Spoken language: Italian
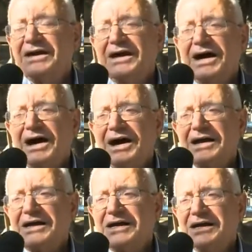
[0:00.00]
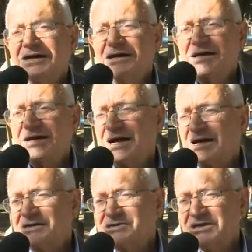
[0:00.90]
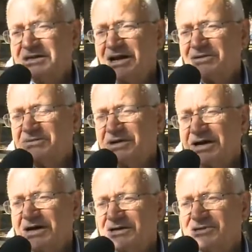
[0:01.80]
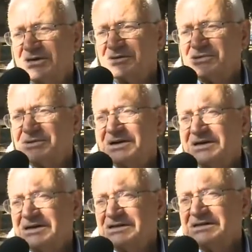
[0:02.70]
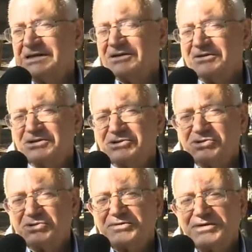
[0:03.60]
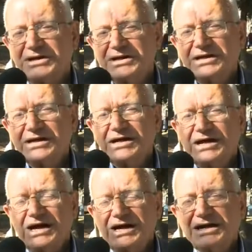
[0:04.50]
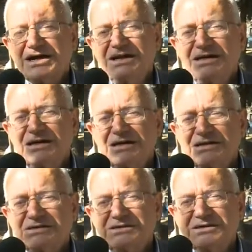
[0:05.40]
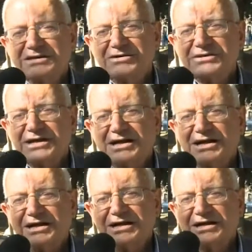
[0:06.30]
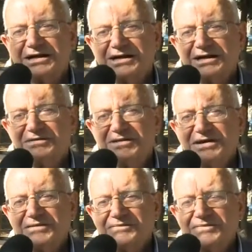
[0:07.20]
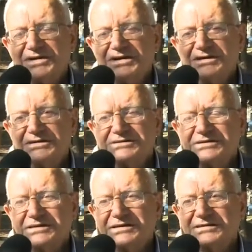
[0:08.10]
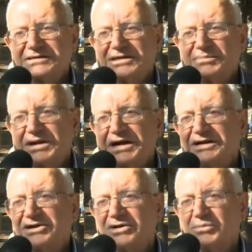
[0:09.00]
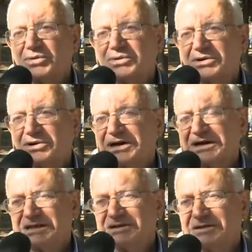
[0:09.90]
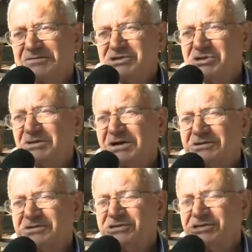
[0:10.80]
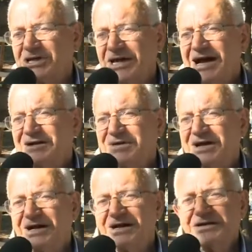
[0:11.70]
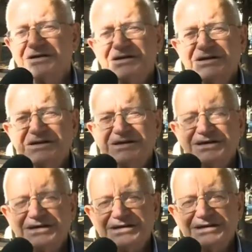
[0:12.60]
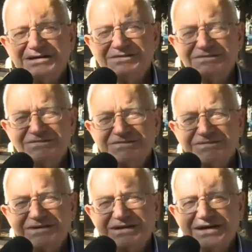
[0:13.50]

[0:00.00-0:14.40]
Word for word: anche nelle carceri, in alcune carceri, siamo a Nisida con i giovani, anche lì si nota che eh, si, si, riprendono molto con la creatività, facciamo delle cose in ceramica eh, che hanno